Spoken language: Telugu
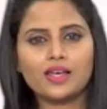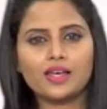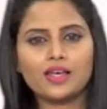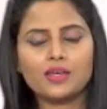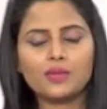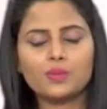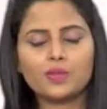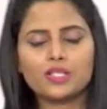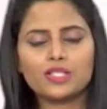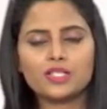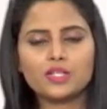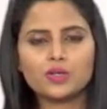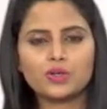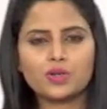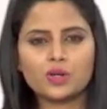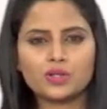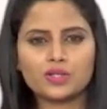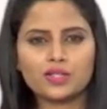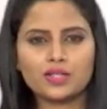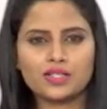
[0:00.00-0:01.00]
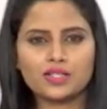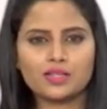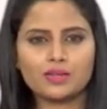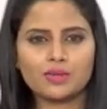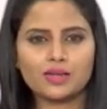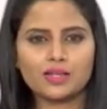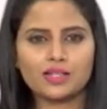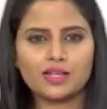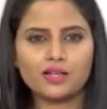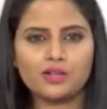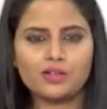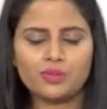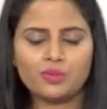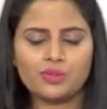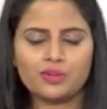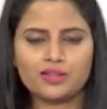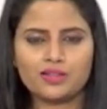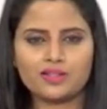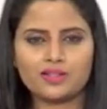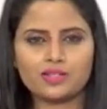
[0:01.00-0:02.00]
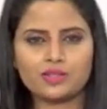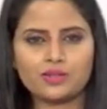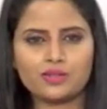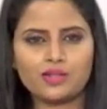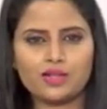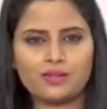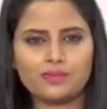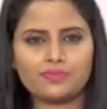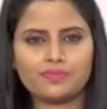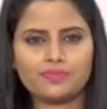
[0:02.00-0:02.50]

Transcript: ఈ ప్రశ్నకు డాక్టర్ గారి సమాధానం ఇప్పుడు తెలుసుకుందాం